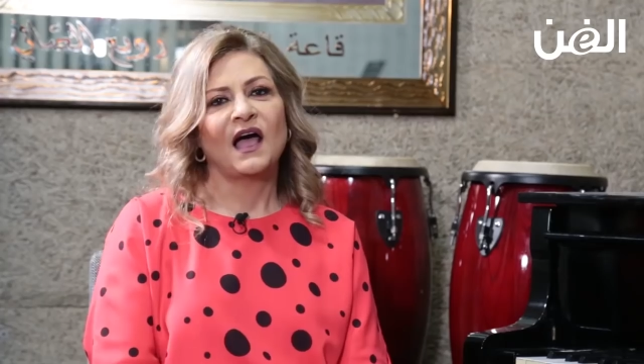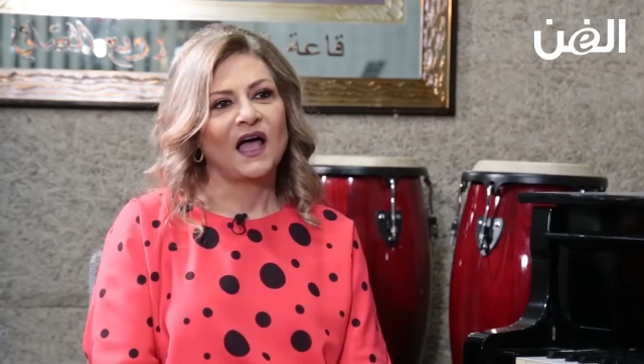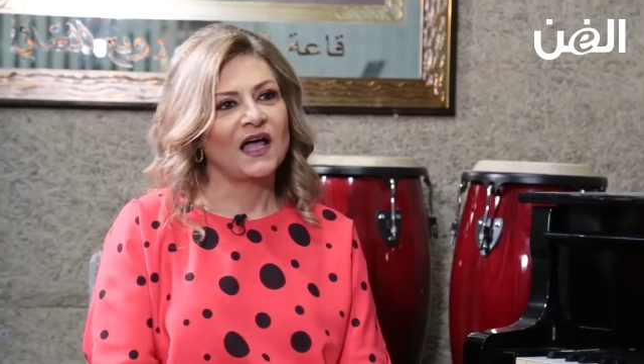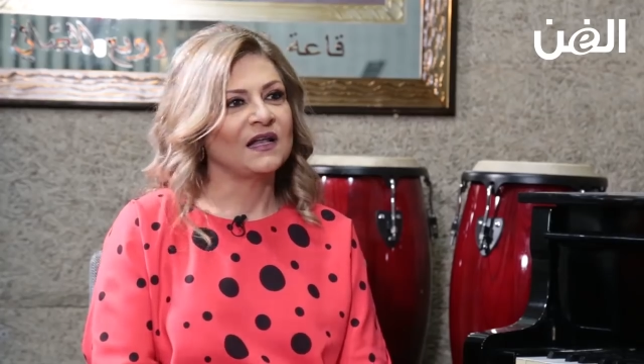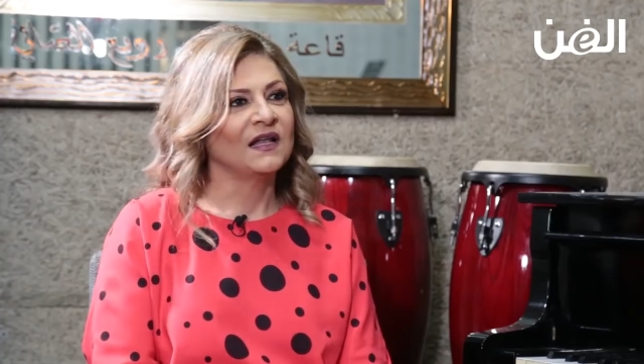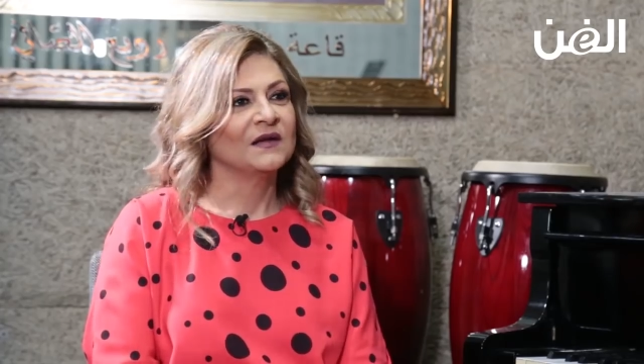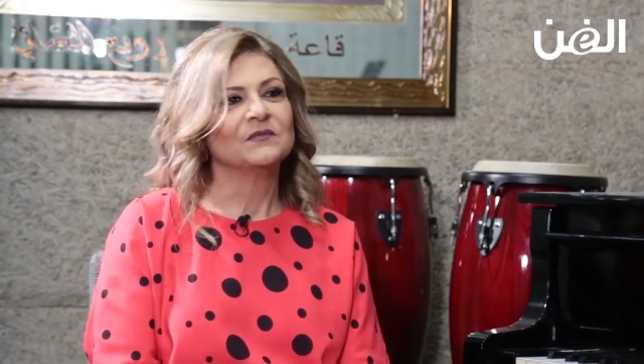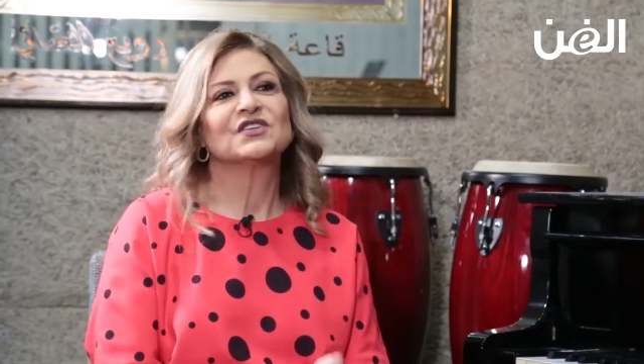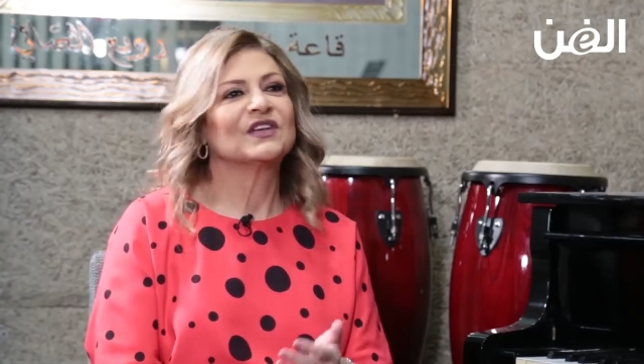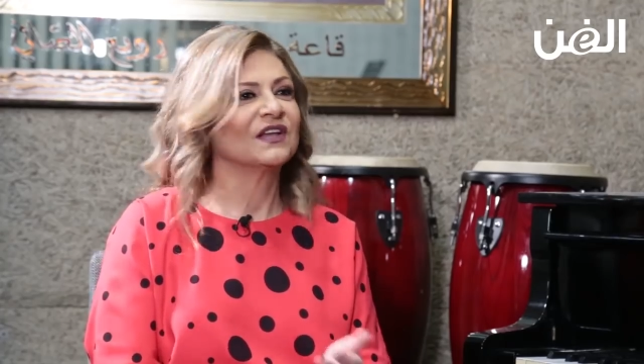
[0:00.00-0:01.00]
عال
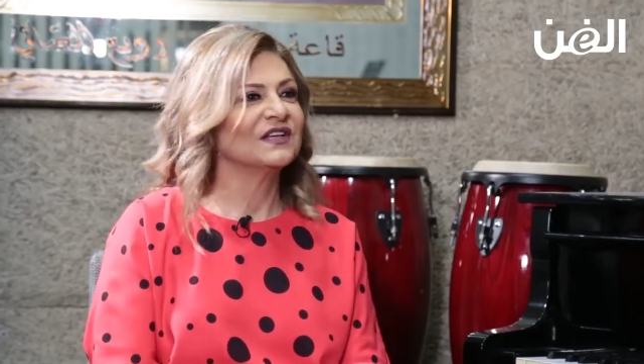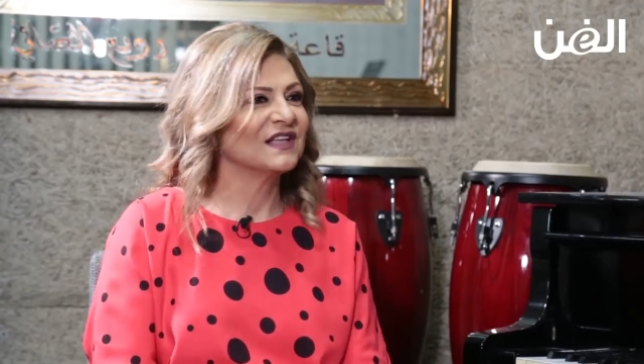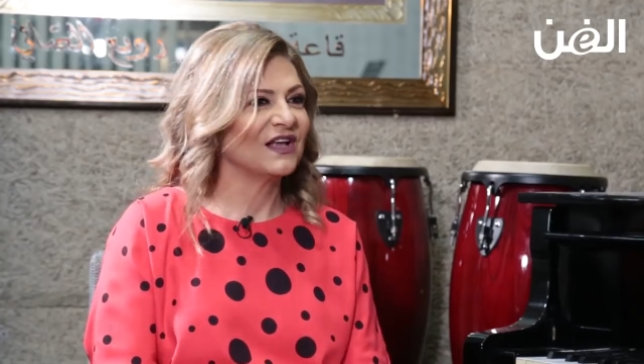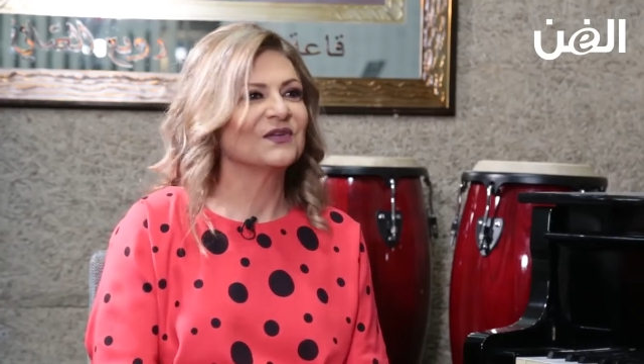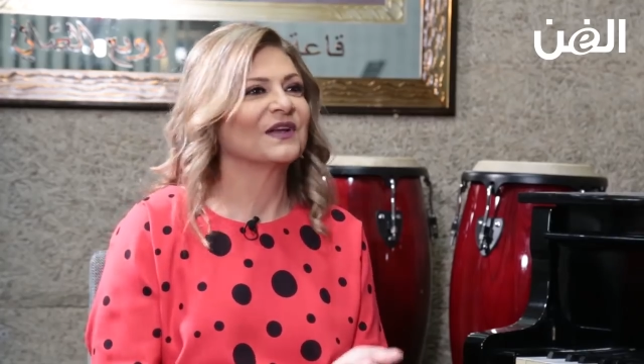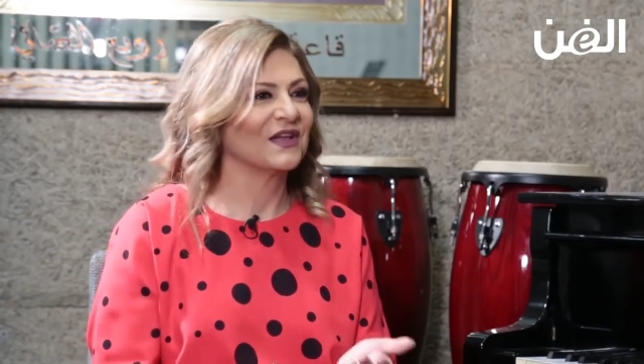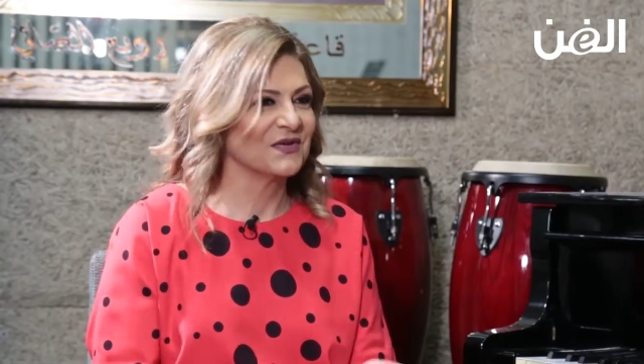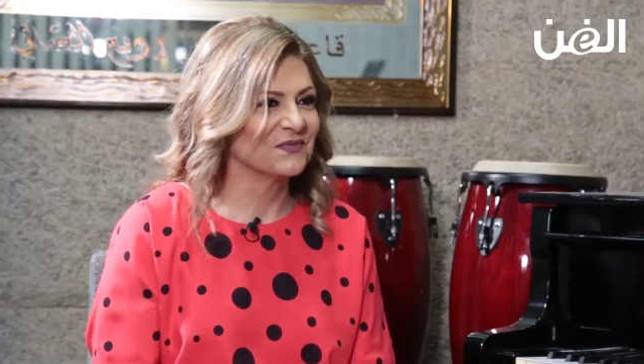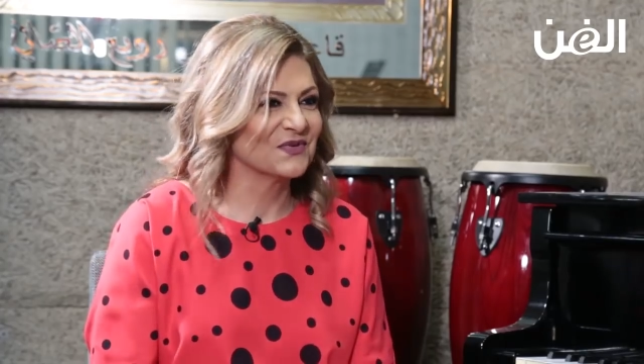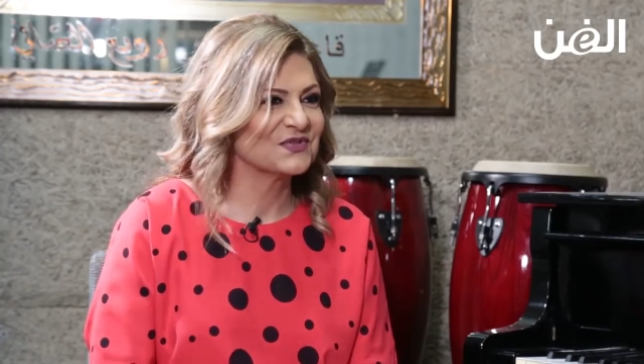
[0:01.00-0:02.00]
مش رح يزعلوا رح
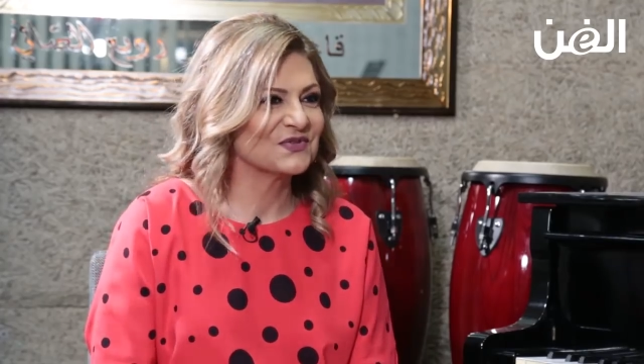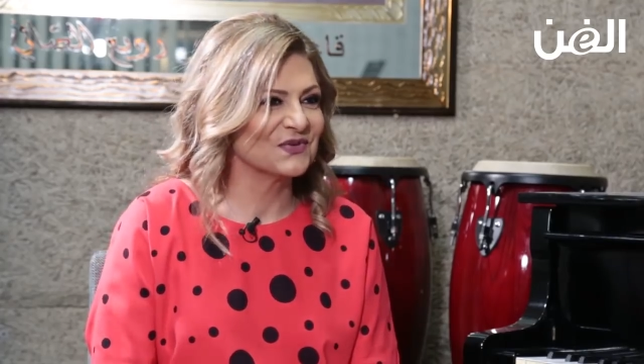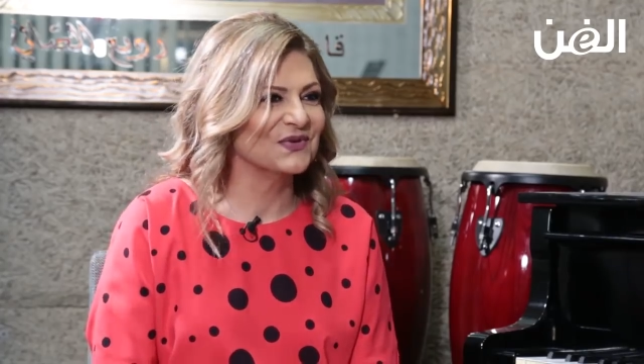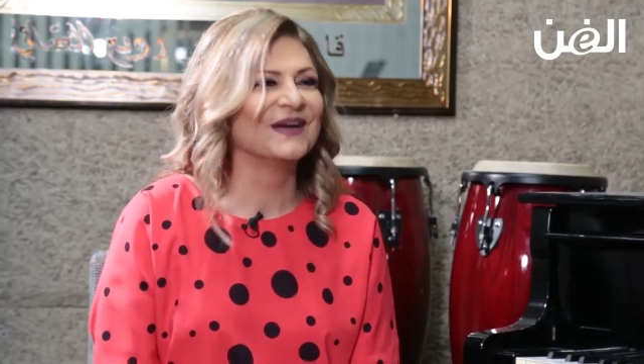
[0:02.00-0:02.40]
ينبسطوا